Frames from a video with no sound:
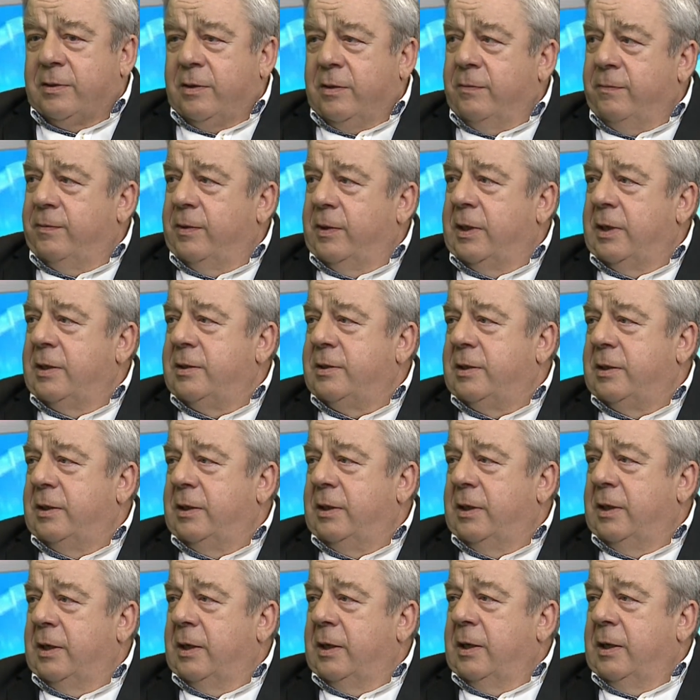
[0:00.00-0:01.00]

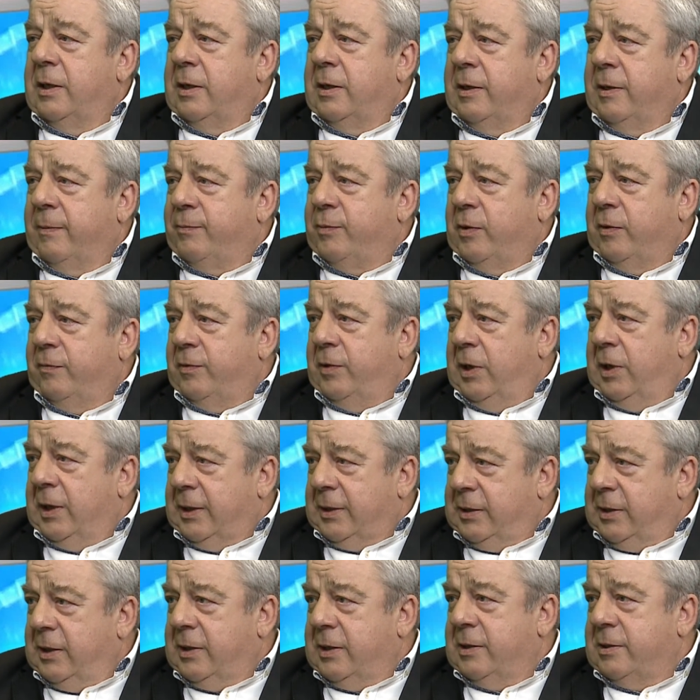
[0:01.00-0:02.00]
konferencji na
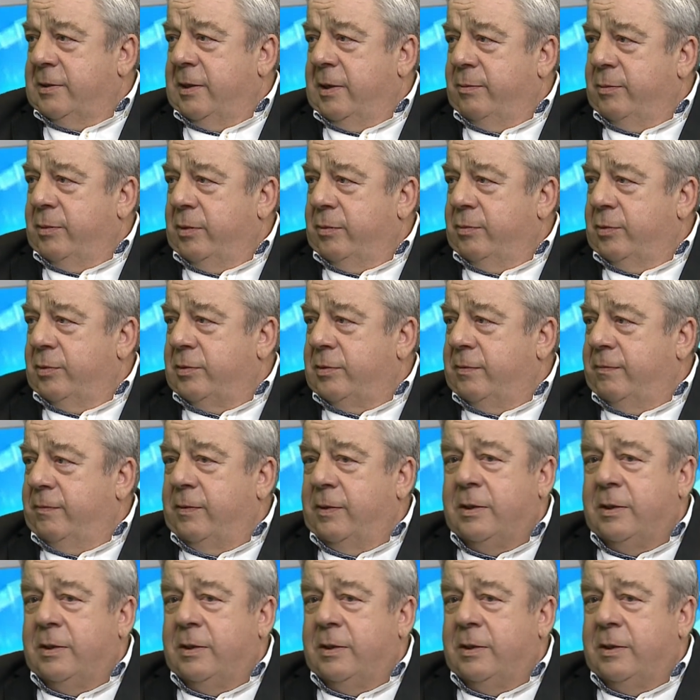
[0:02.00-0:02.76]
profilaktykę samobójstw.